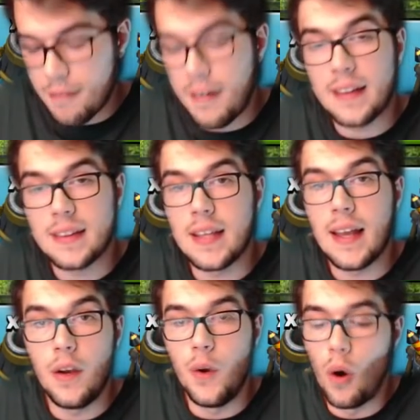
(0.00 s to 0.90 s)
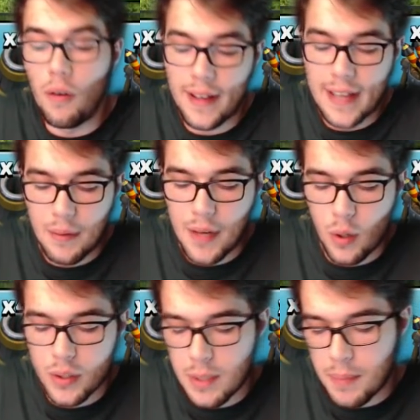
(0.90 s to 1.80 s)
fatte al 9 che è una
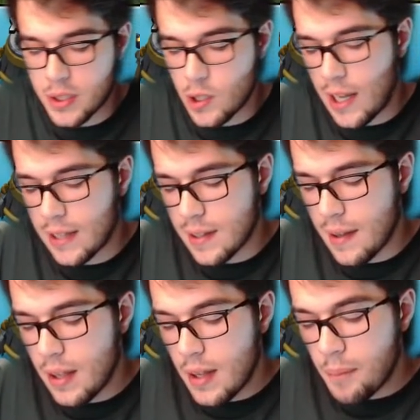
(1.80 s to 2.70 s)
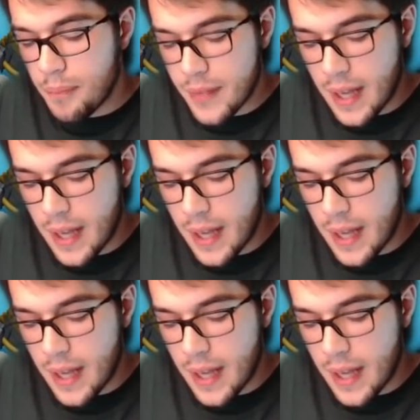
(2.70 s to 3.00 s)
cosa impressionante mm,